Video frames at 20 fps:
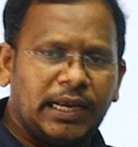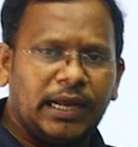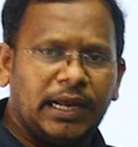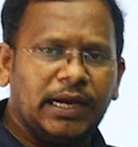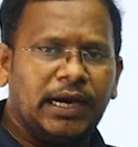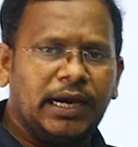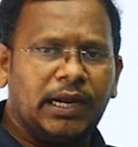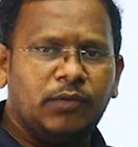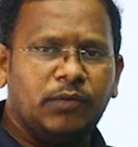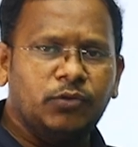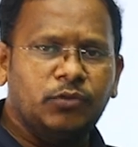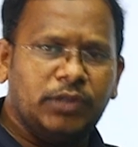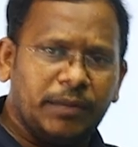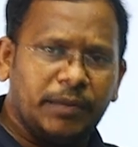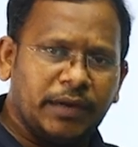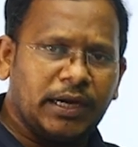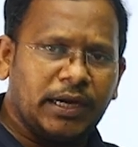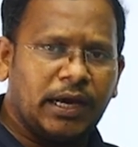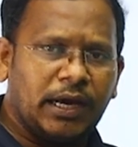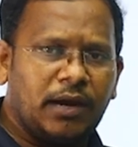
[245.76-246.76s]
తెలంగాణ
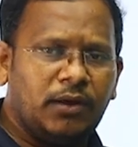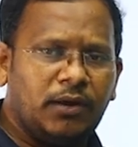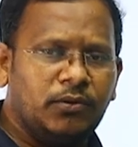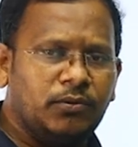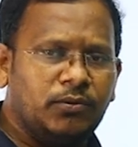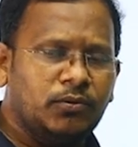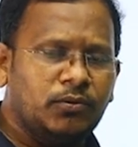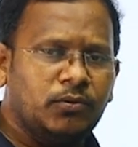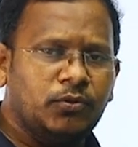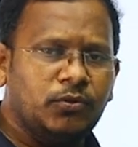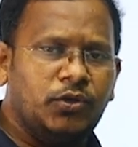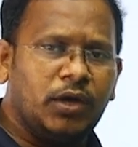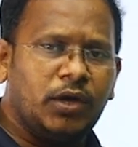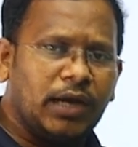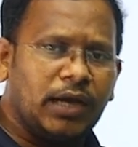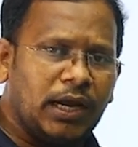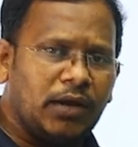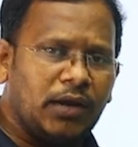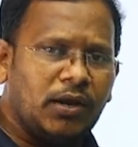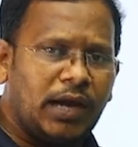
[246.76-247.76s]
ఉద్యమకారులు
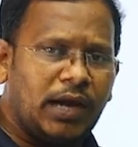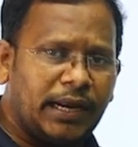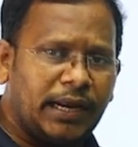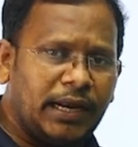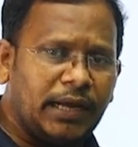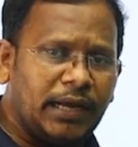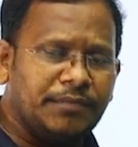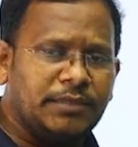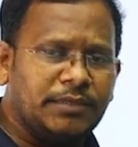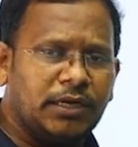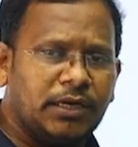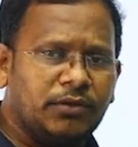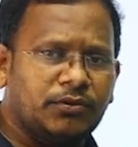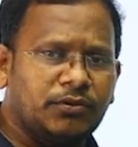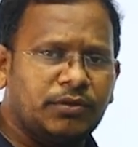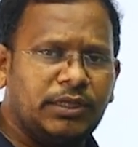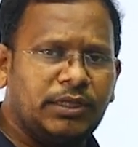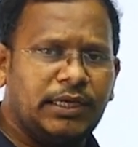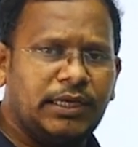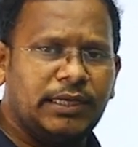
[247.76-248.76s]
ఉద్యోగాలలో అన్యాయం
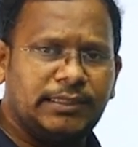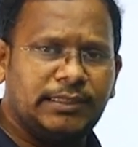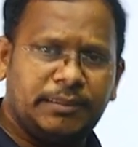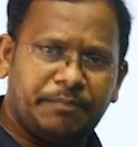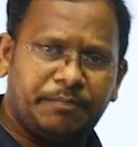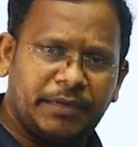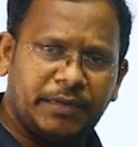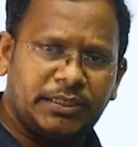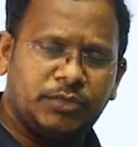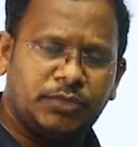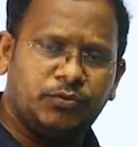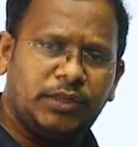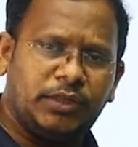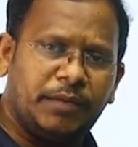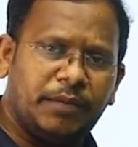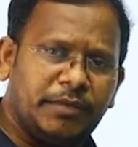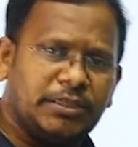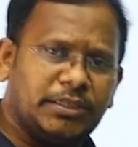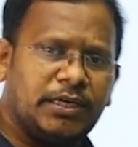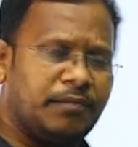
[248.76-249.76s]
జరుగుతుంది అని చెప్పేసి
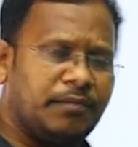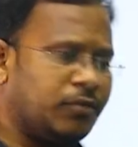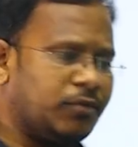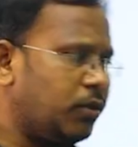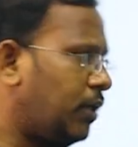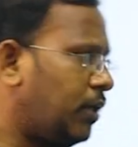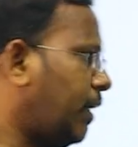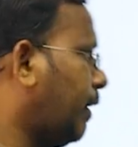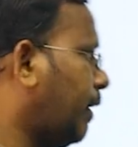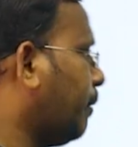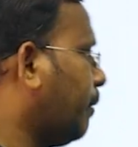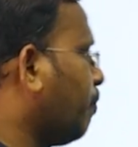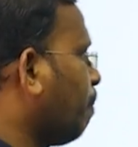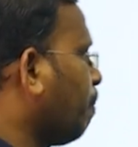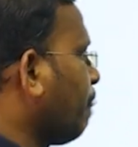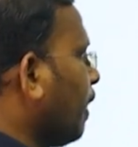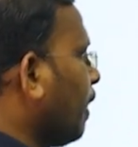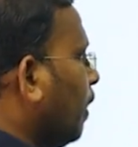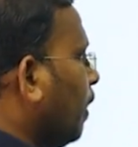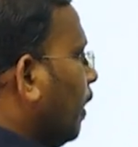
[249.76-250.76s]
ఉద్యమించడంతో
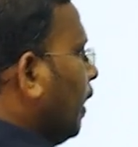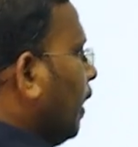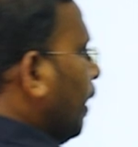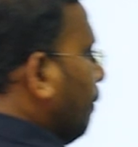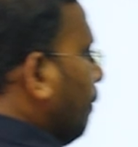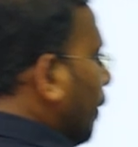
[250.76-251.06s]
ఈ